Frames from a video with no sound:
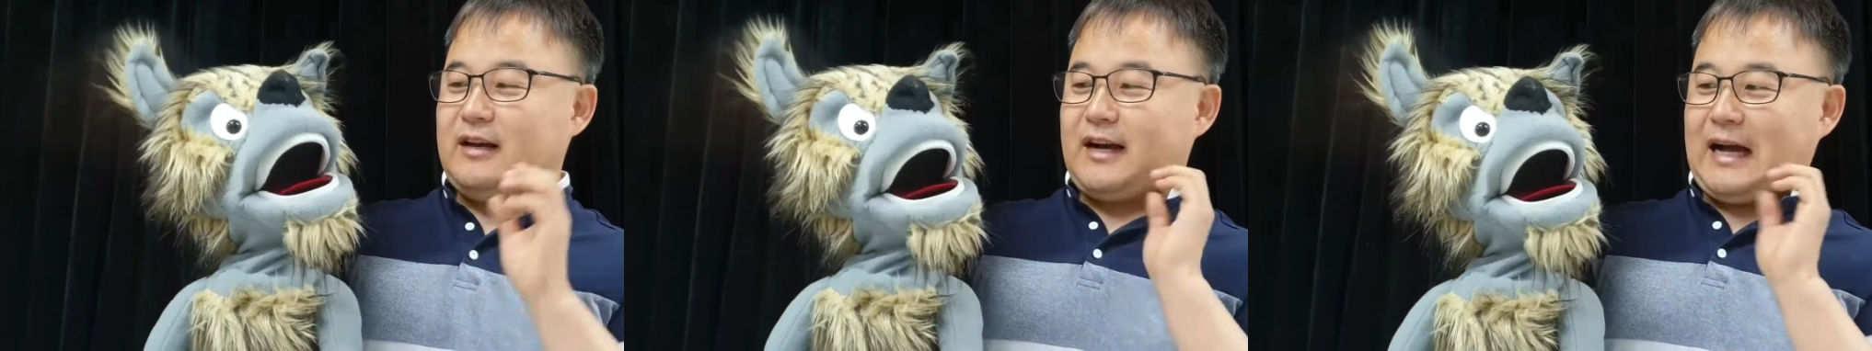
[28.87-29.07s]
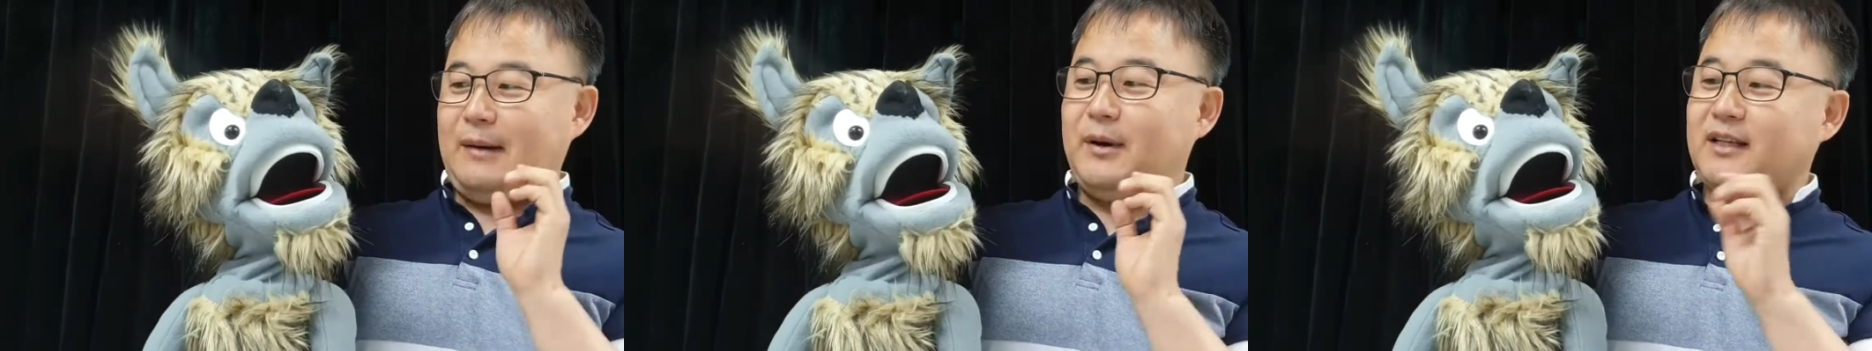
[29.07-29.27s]

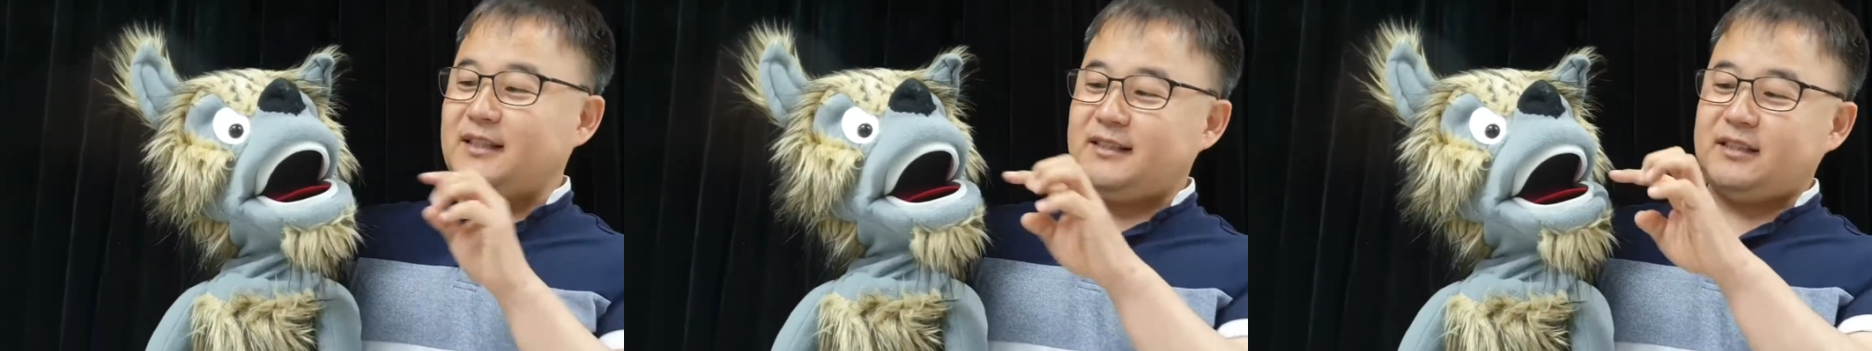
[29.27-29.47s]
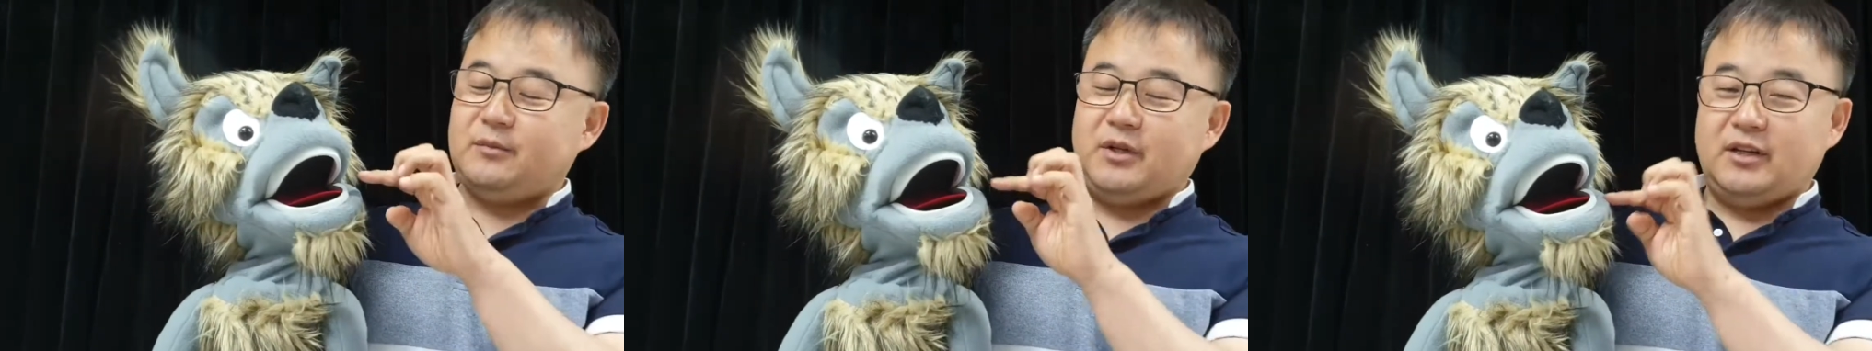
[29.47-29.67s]

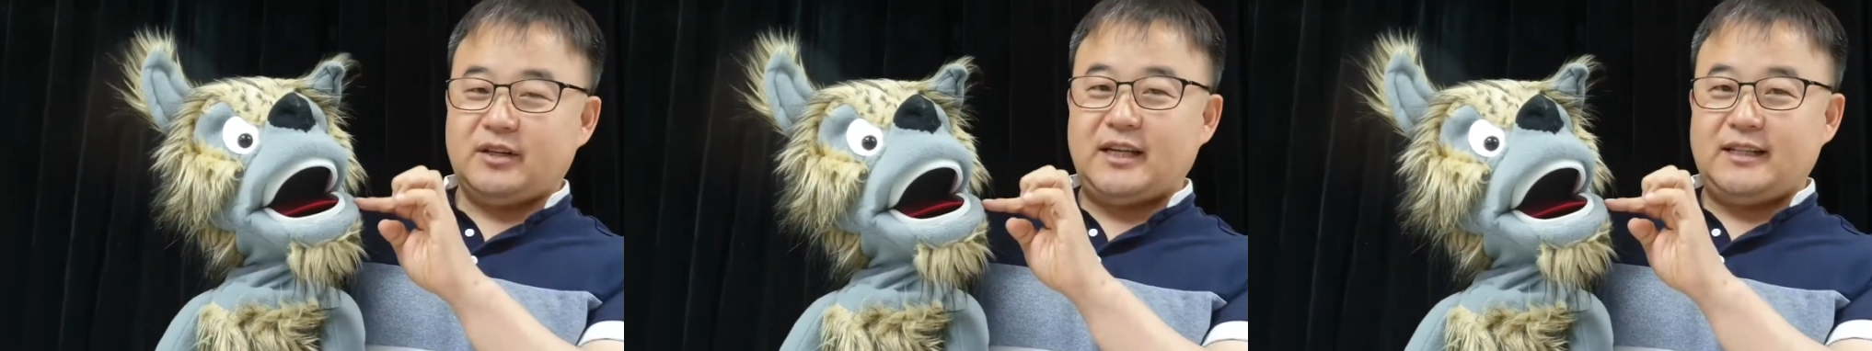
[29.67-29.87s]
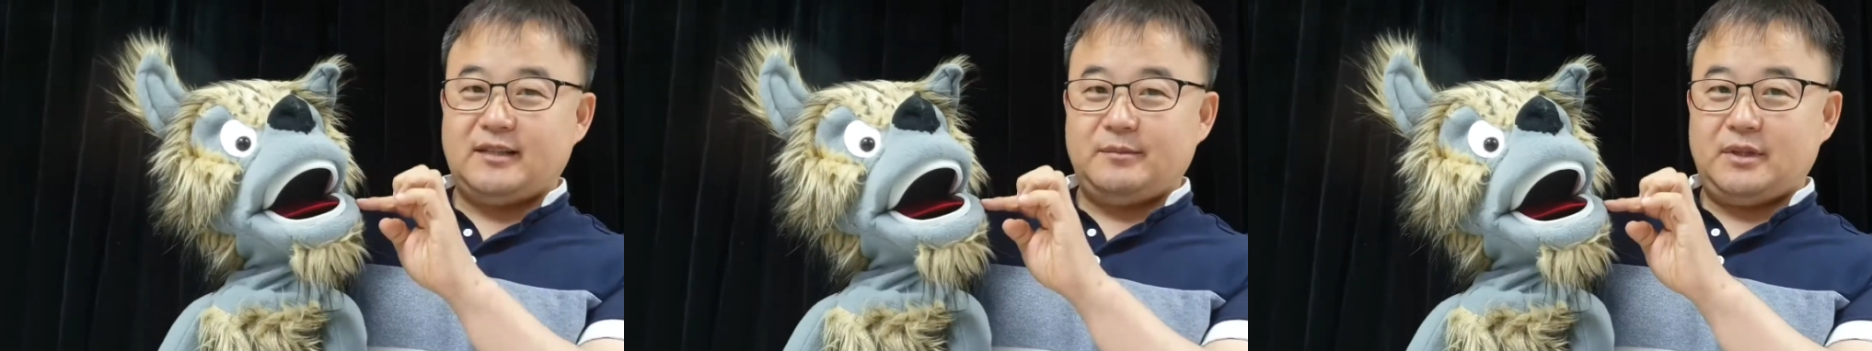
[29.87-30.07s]
가만히 있으면
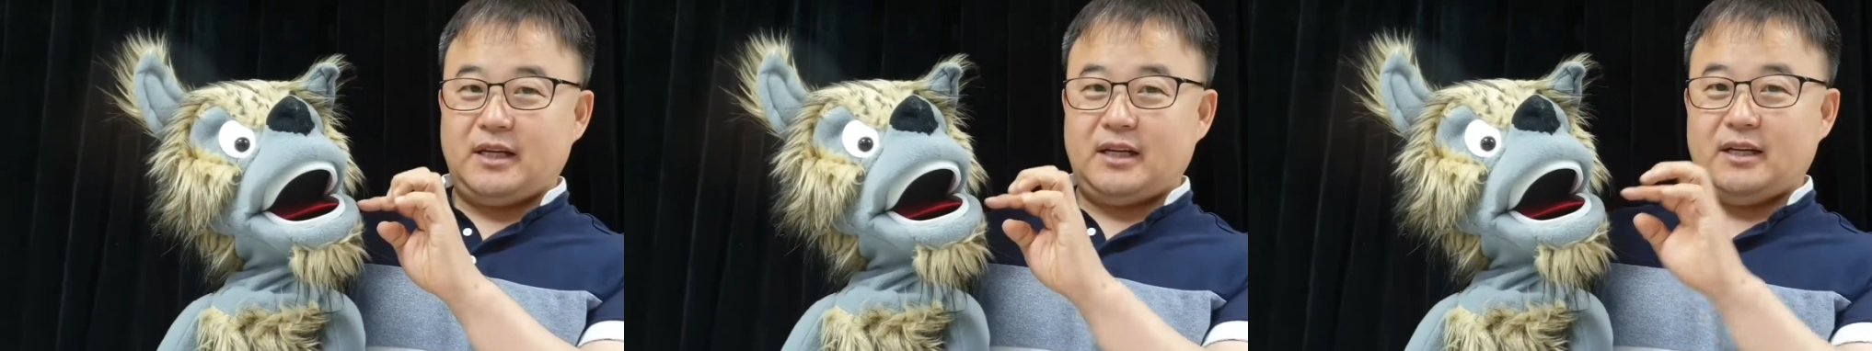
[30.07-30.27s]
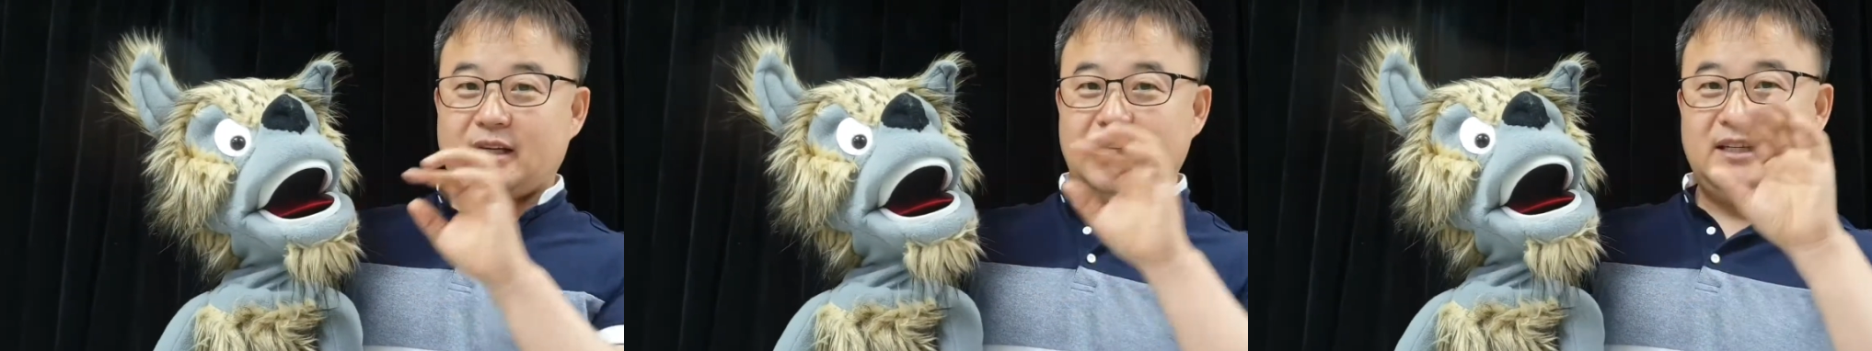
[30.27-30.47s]
이렇게 있습니다.